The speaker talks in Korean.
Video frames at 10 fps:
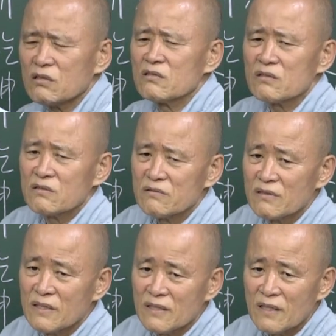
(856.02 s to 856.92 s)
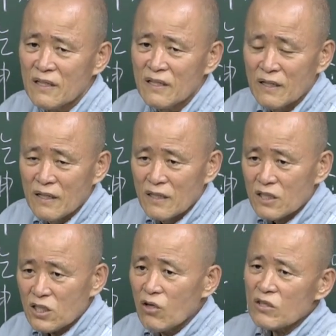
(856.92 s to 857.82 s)
이건
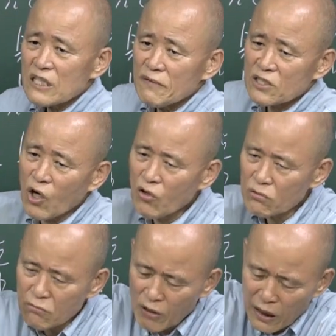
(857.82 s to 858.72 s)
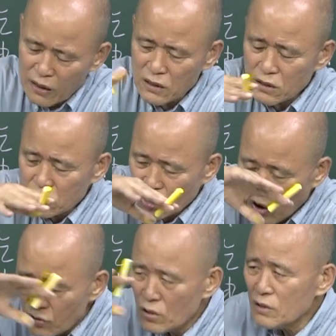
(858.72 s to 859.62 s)
이런 것 때문에 경과 이
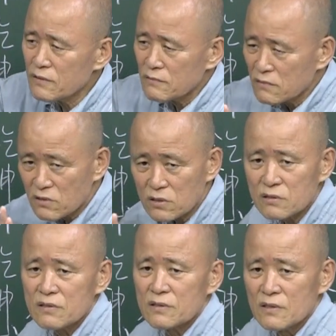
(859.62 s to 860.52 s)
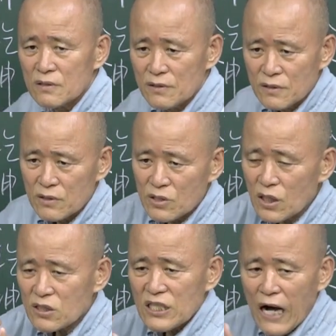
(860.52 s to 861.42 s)
전을
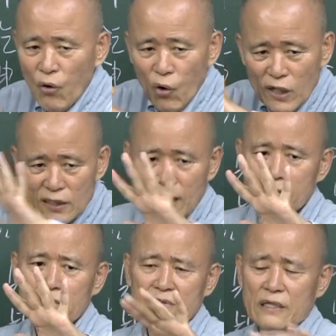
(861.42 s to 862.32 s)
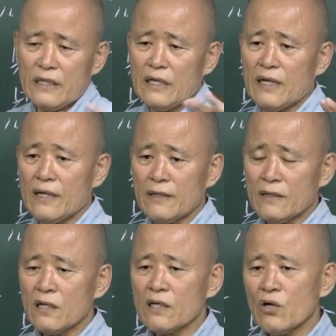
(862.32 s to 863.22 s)
이게 차원이 다른 건데
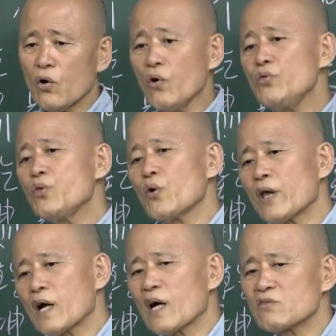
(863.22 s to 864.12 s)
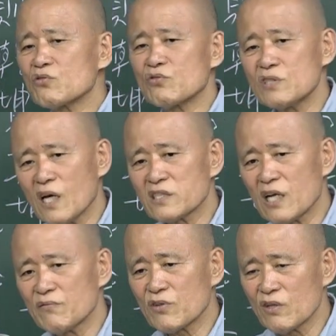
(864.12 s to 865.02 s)
혼동해가지고 우리나라
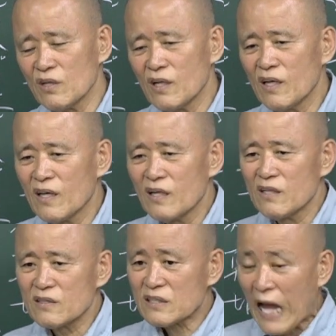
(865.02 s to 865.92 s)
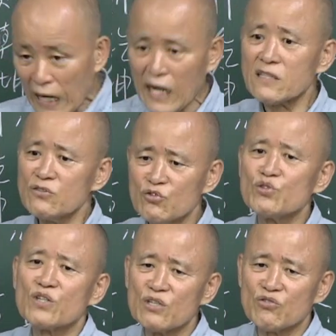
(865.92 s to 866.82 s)
사람들은 다 같은
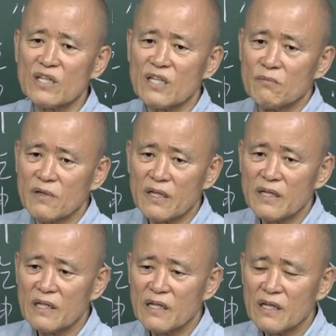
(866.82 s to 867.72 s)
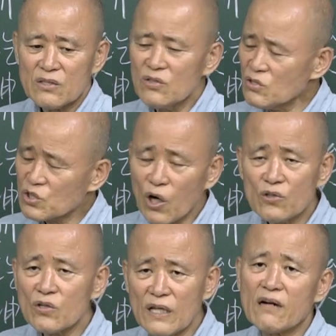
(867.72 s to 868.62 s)
주역인 줄 안단 말이에요. 이건
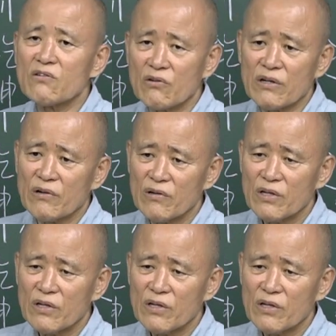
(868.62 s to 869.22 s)
전혀 다른 거예요.